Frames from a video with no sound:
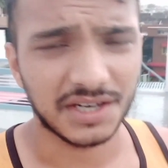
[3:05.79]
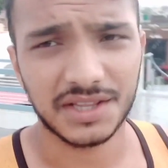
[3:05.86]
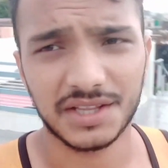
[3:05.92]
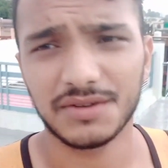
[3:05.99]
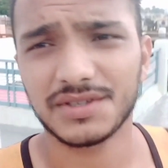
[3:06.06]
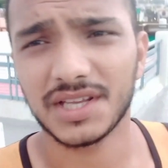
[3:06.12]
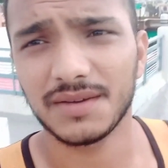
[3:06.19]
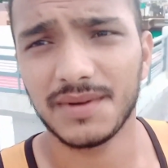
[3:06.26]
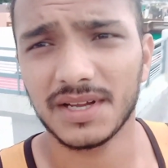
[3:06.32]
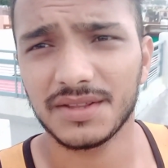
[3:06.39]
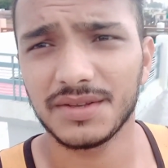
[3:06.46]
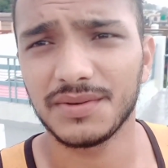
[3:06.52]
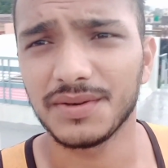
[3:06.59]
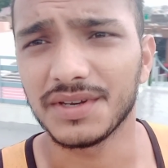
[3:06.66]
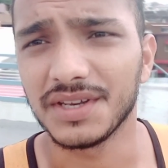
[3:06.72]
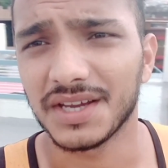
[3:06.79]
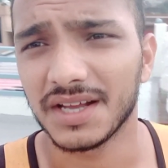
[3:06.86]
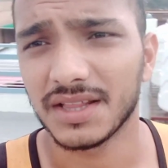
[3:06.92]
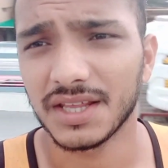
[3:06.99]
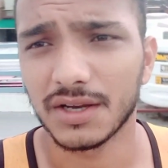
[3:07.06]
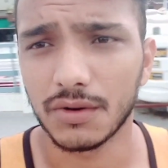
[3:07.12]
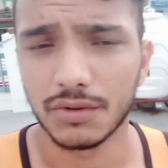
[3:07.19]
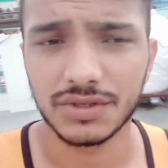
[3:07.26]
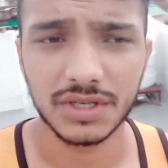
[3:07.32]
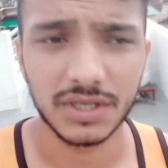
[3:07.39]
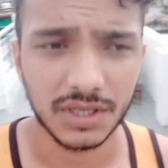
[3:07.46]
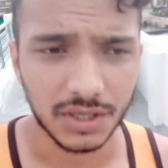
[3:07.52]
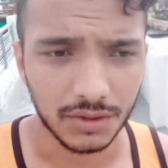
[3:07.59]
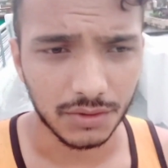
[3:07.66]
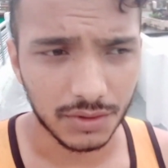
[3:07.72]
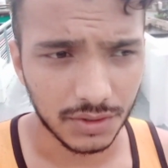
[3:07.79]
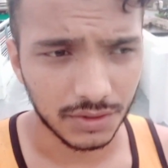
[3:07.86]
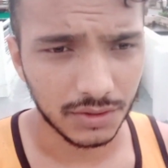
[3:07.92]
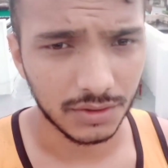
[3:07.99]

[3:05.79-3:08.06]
करते हैं उसके बाद फिर निकलते हैं कोचिंग की ओर